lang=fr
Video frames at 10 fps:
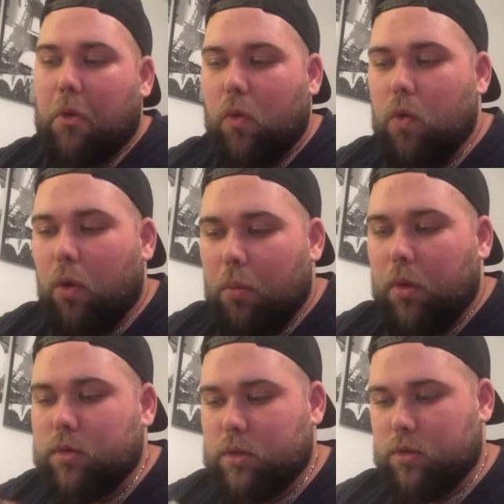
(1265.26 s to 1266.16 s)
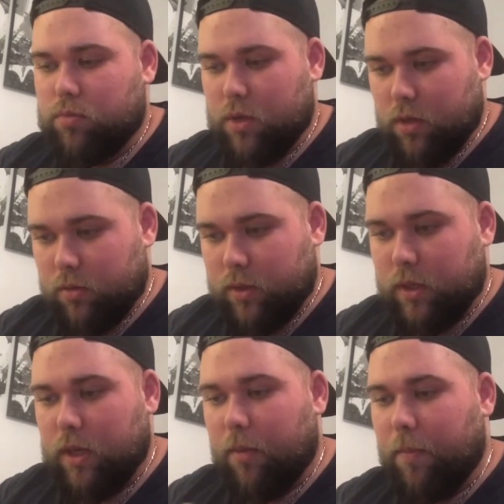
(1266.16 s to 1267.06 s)
gourmand, si je puis dire, de
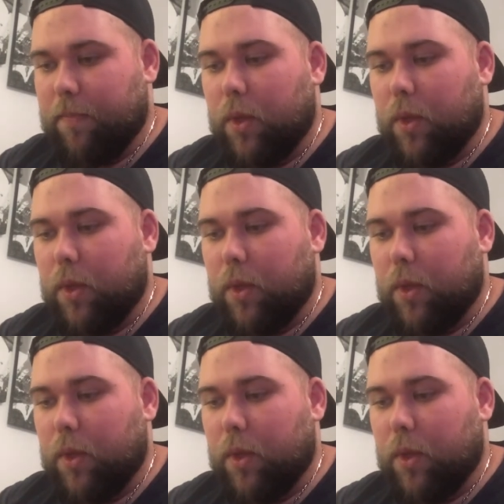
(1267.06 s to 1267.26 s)
cette gamme